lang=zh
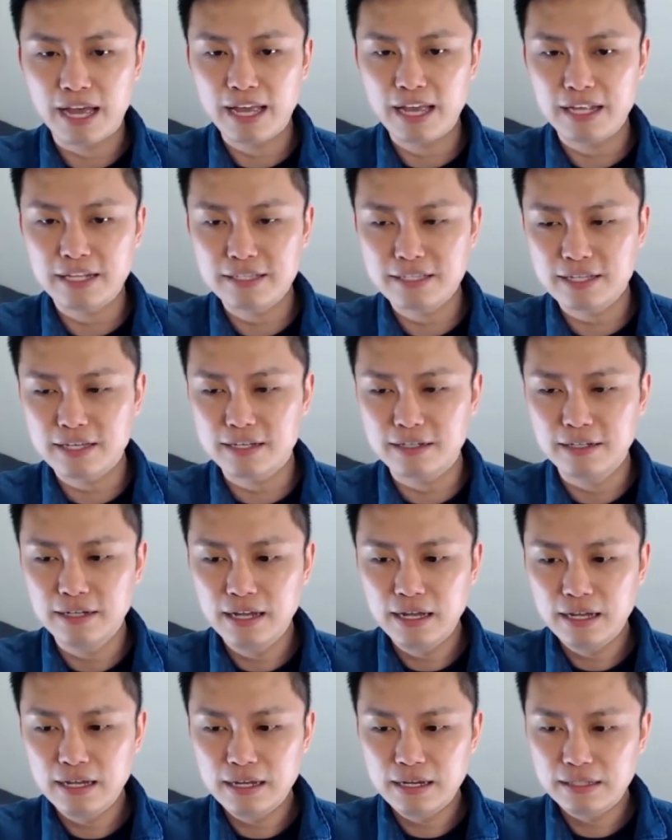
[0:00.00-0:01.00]
黑色，
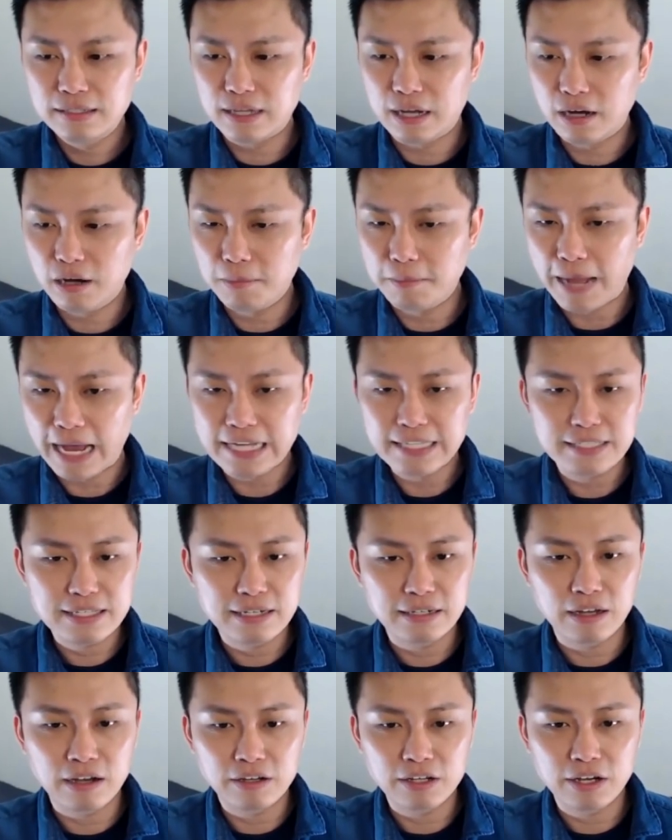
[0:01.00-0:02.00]
然后白色，
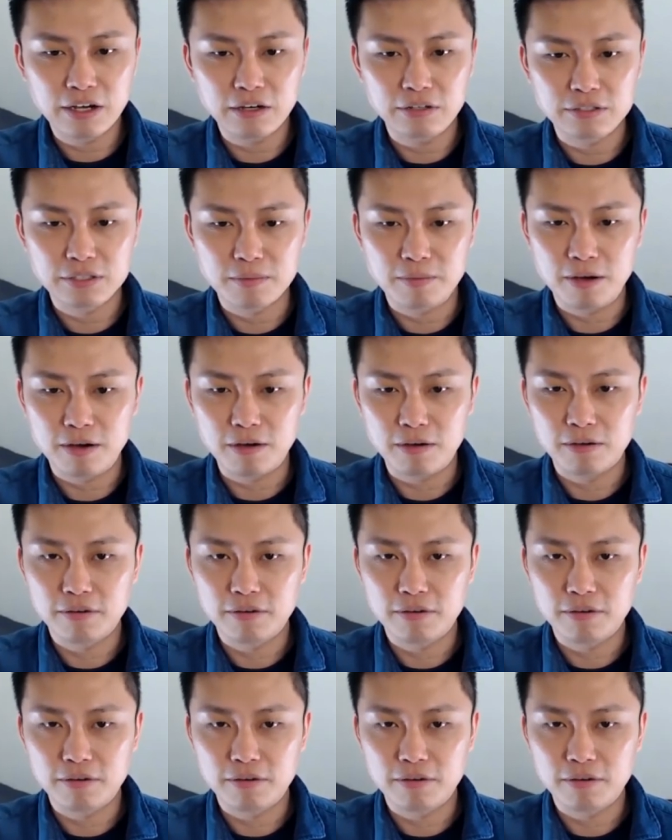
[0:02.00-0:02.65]
然后有什么